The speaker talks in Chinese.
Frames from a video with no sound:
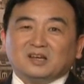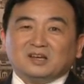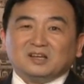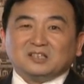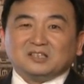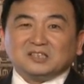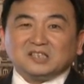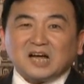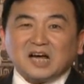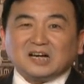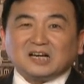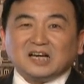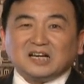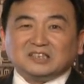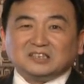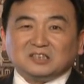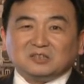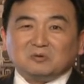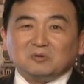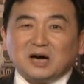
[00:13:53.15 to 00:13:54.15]
上来
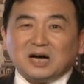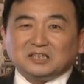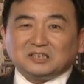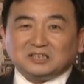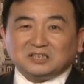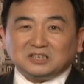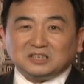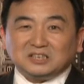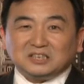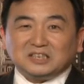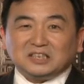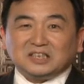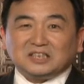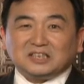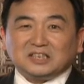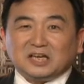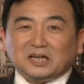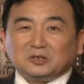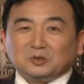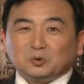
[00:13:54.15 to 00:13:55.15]
这话直接
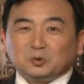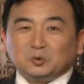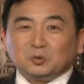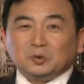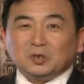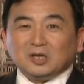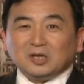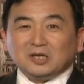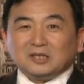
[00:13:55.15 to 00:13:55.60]
点出。